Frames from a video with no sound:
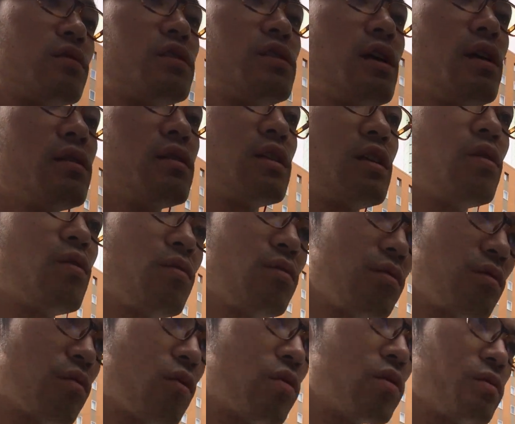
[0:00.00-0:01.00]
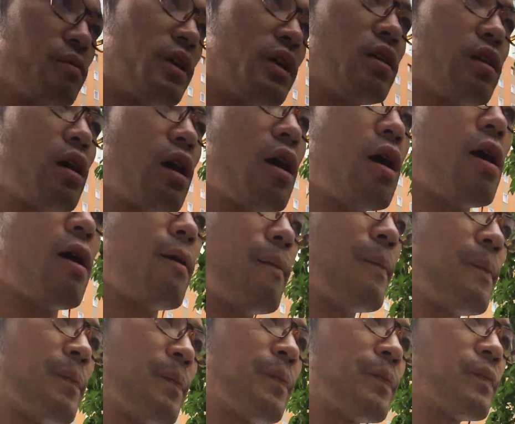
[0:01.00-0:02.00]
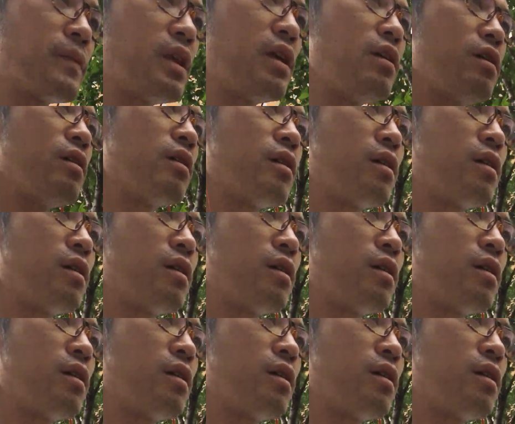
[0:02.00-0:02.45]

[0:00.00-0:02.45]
全日本の国民がね